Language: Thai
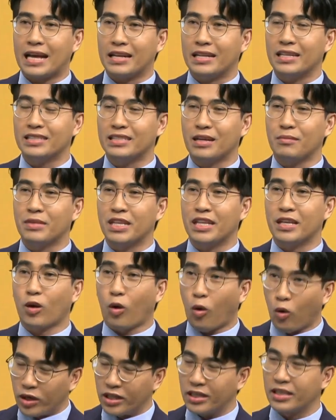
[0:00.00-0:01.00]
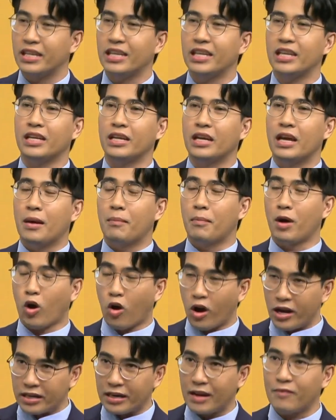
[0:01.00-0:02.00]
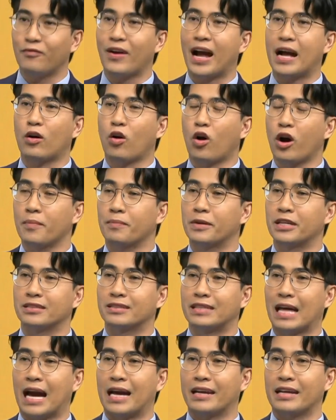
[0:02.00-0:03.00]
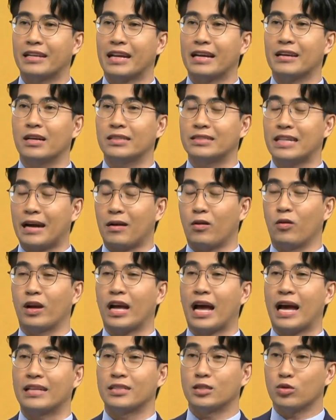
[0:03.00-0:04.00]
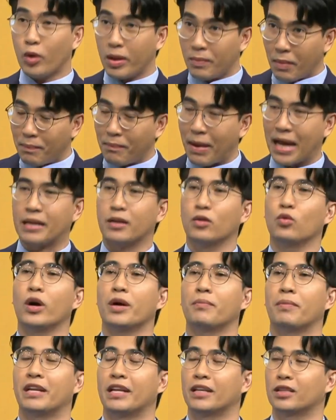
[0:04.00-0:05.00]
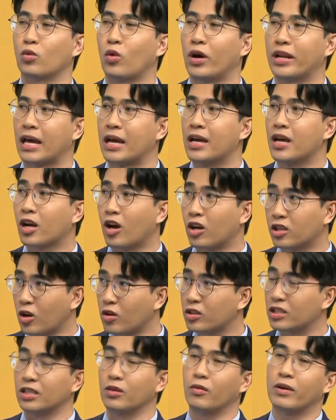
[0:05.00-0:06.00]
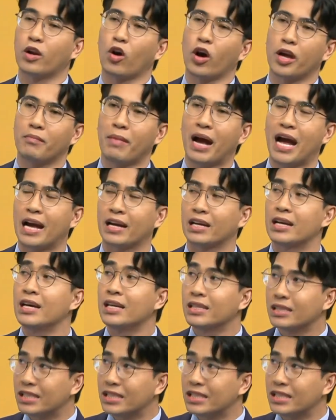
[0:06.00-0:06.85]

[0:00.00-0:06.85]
การที่จะมีคนที่มาคอยรับฟังคอยปรึกษาในลักษณะของการช่วยบำบัดด้วยไปในตัวเนี่ยก็ต้องถือว่าน้อยมาก